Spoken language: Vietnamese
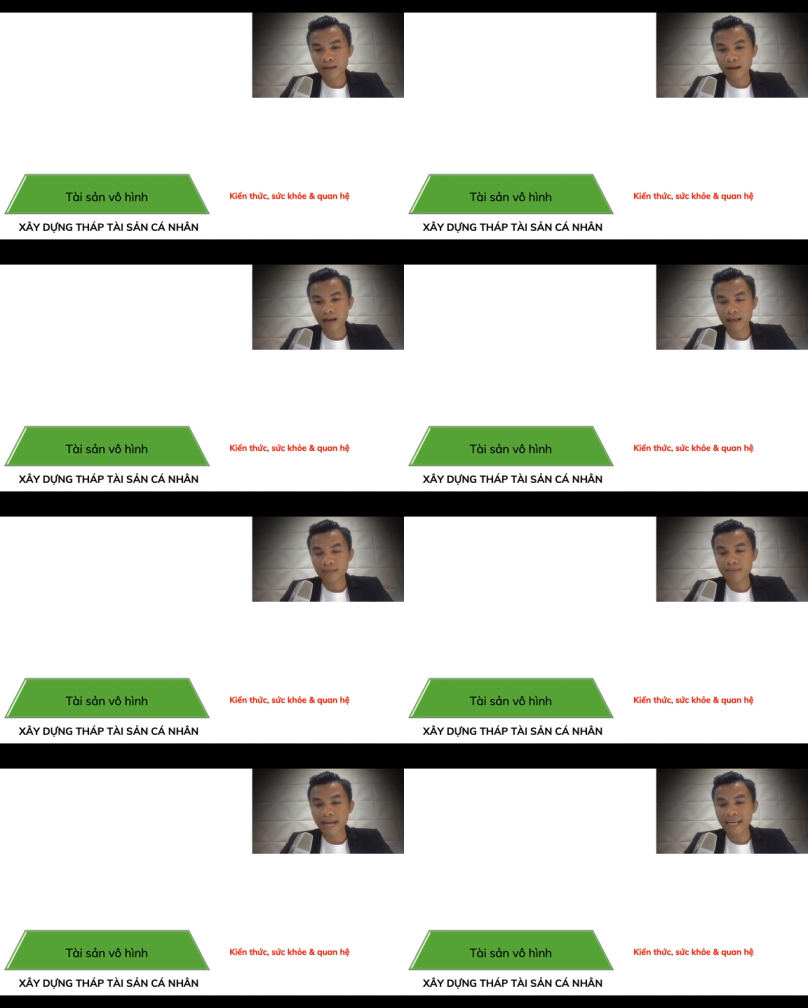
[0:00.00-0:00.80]
à,
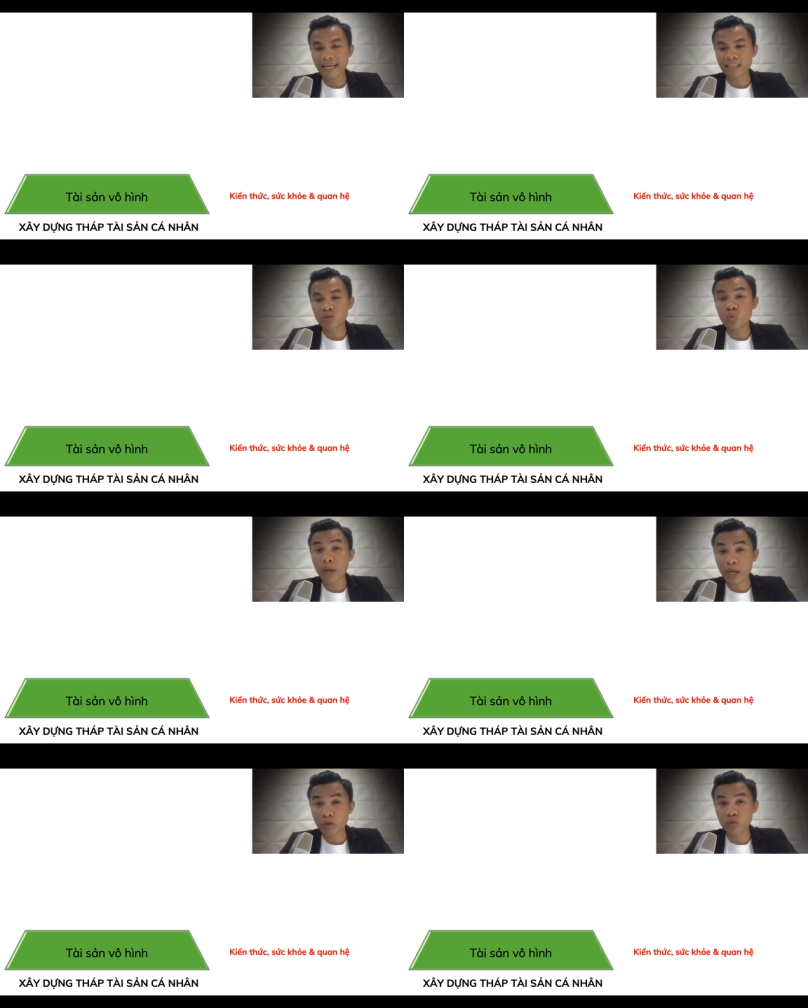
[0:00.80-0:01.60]
thứ hai là sức
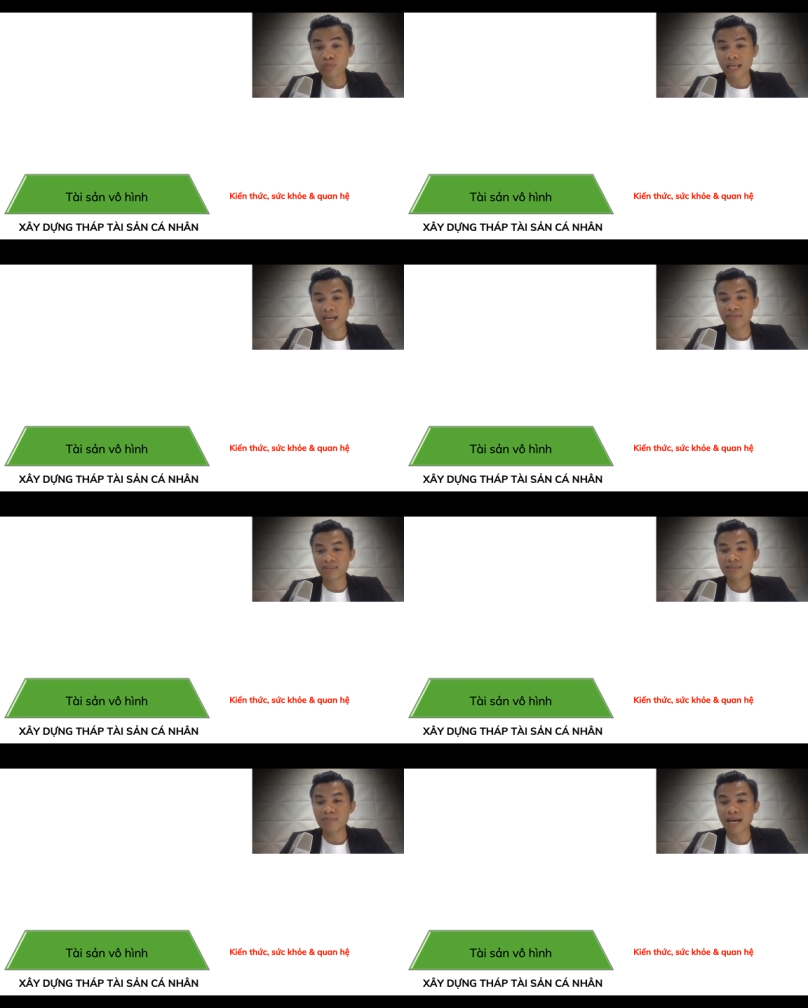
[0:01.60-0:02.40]
khỏe của chúng ta
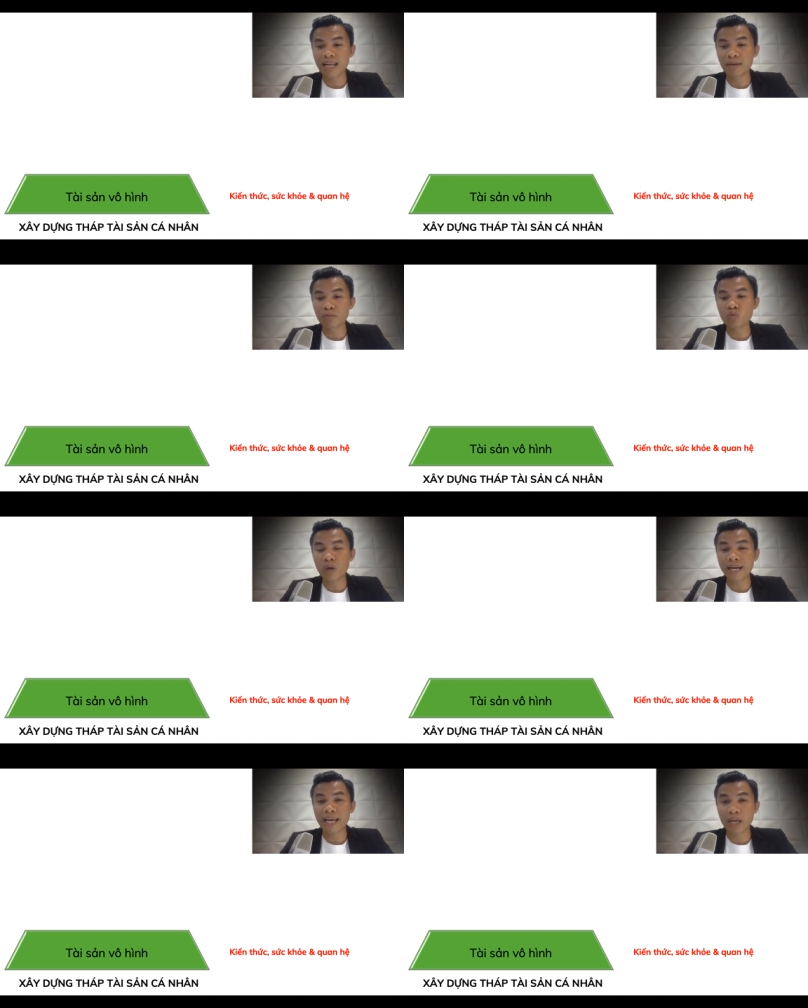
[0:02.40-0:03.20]
và thứ ba là mối
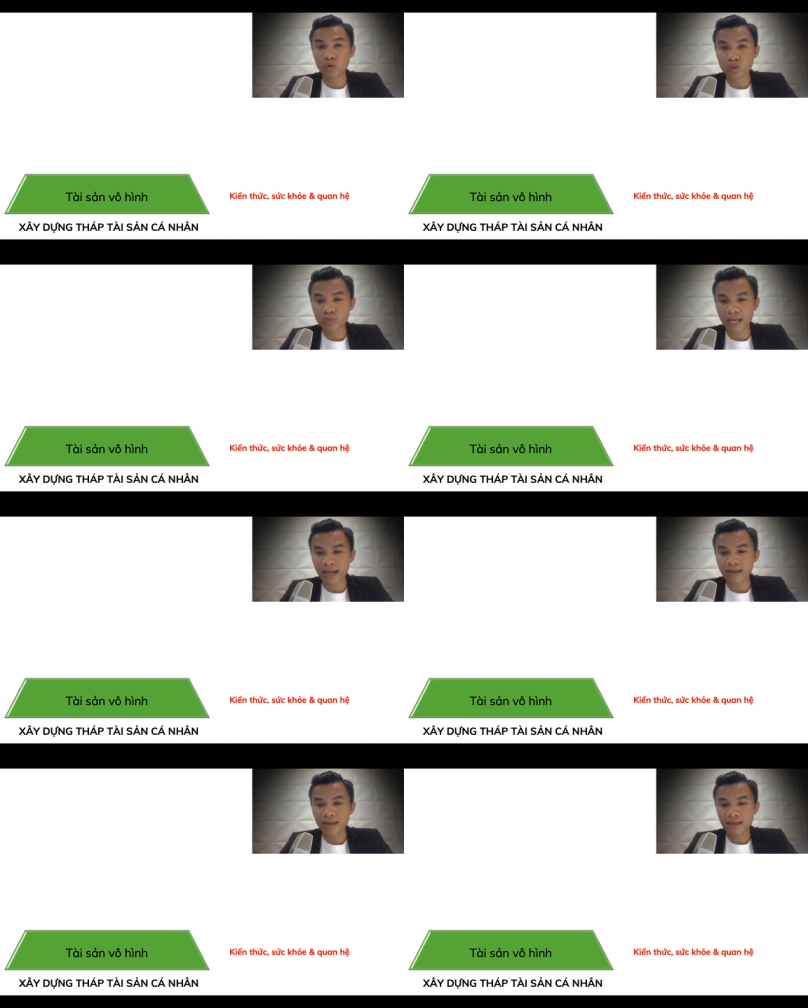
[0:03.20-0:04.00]
quan hệ của chúng
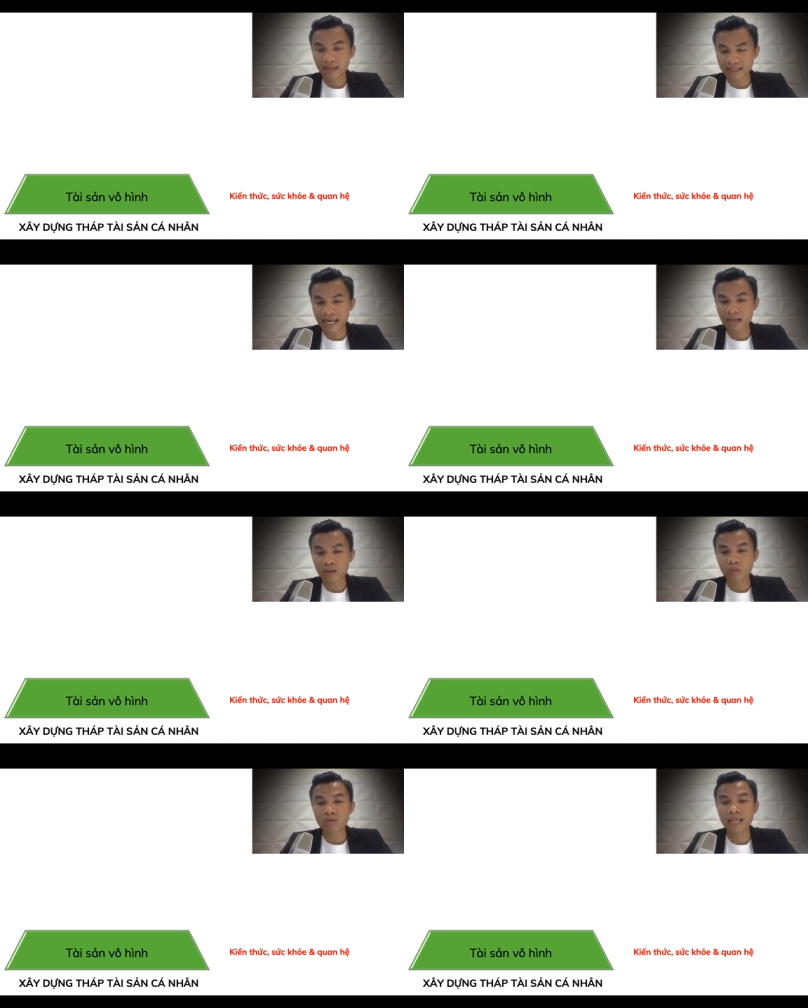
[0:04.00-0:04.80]
ta thật ra
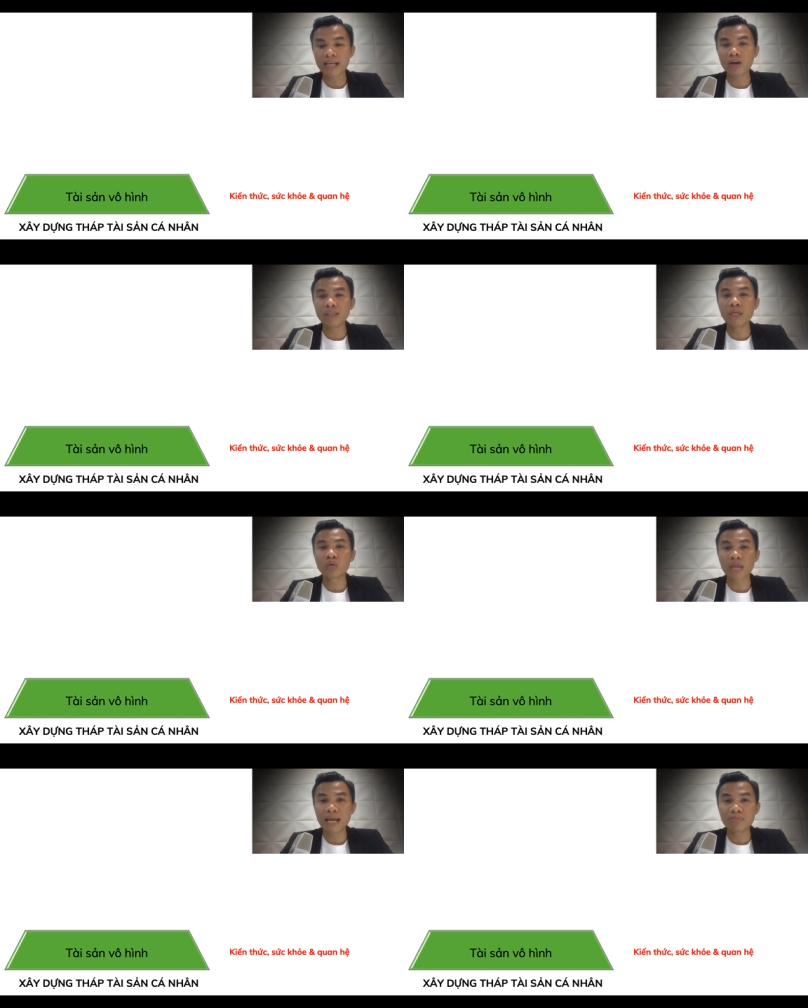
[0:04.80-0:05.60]
cũng có thể có
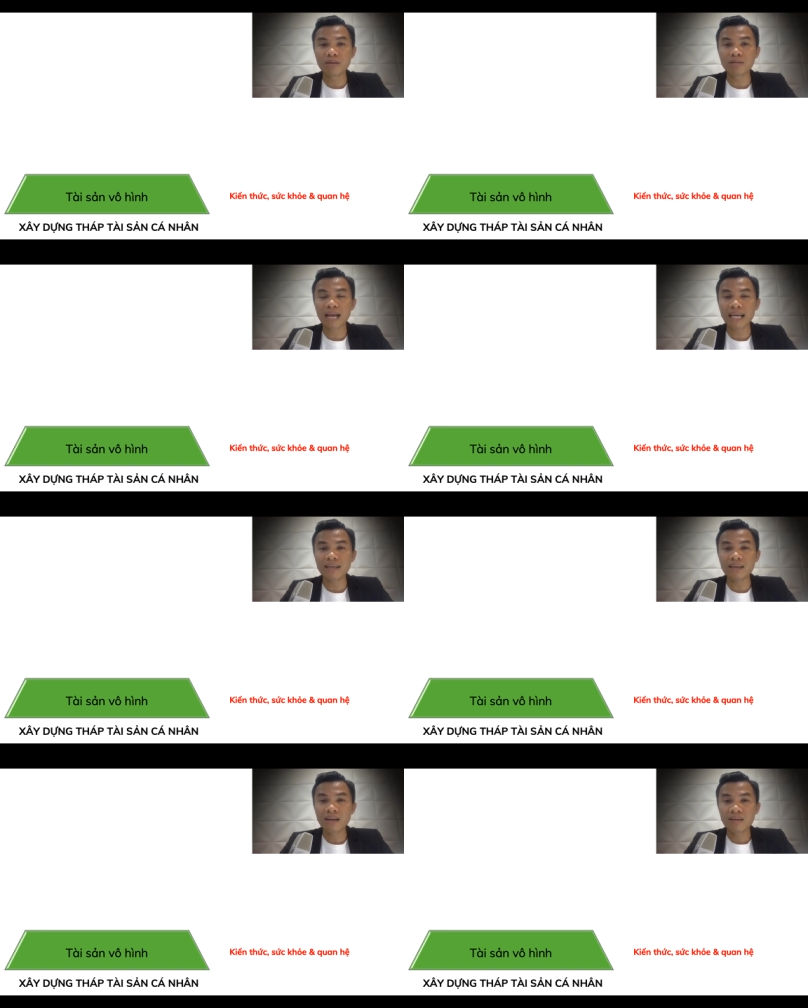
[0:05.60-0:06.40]
nhiều thêm những
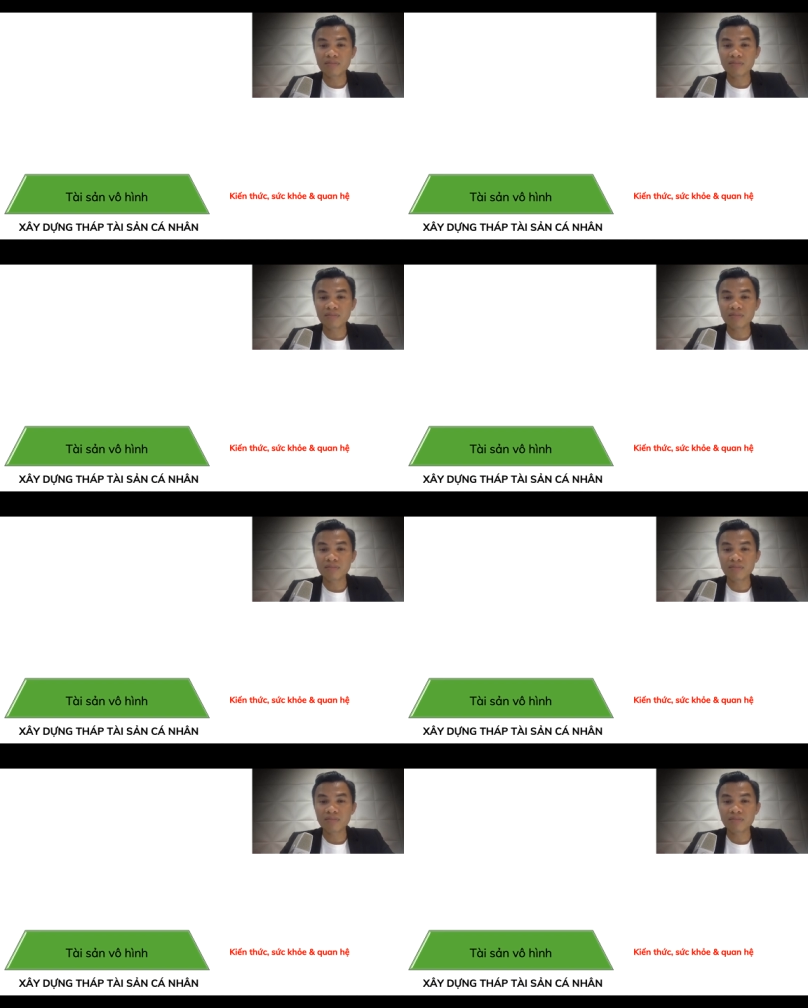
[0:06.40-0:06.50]
cái